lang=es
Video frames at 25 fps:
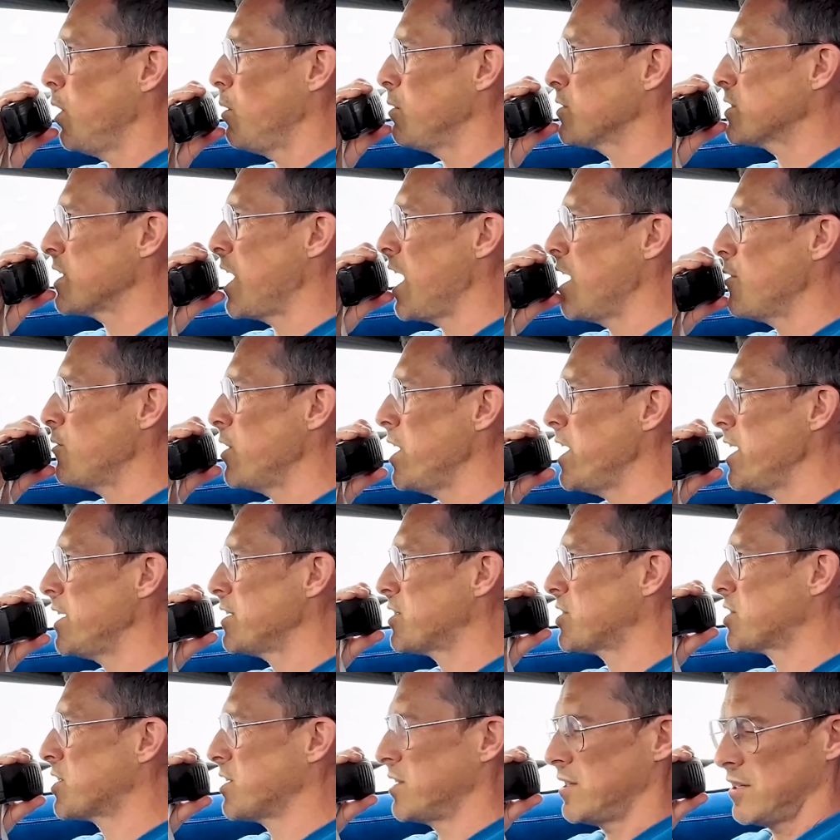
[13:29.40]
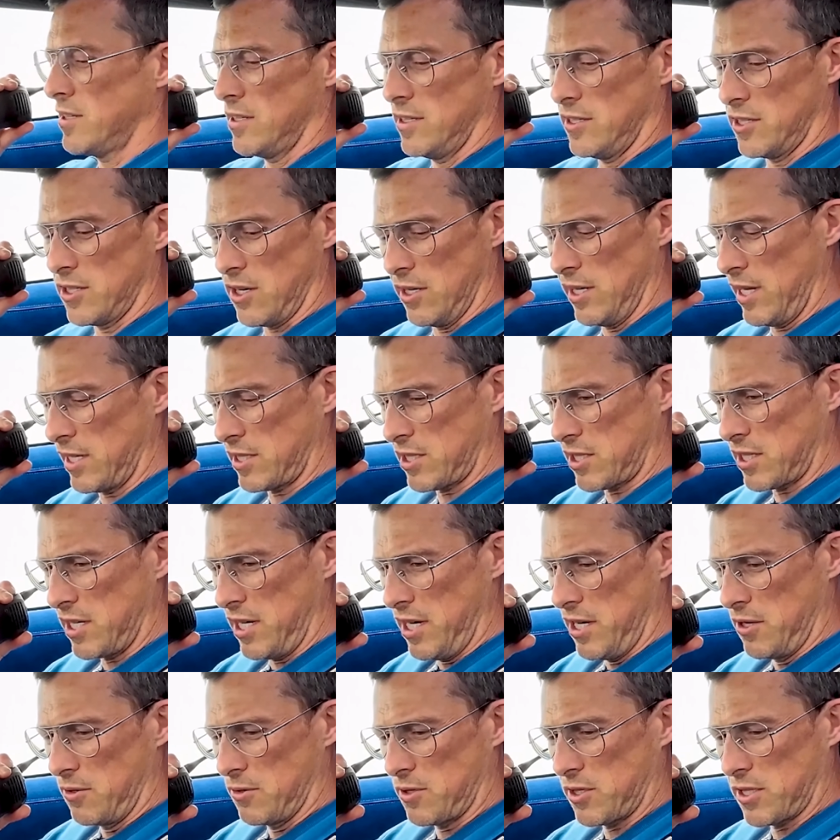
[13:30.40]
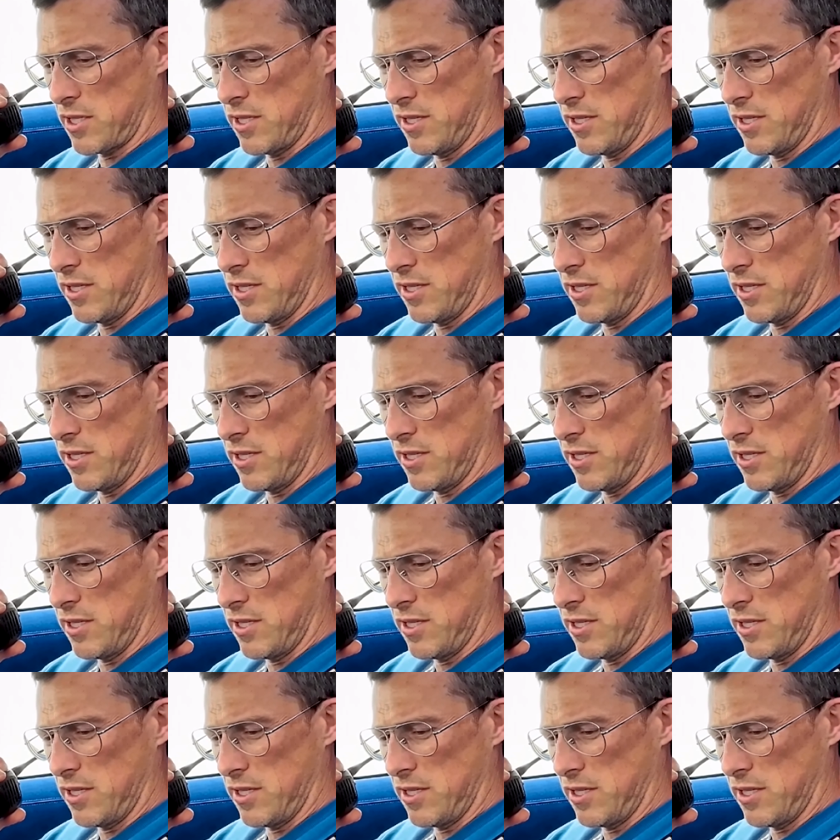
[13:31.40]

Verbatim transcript: ¿Qué dijiste, Rich? ¿Tiene una excusa?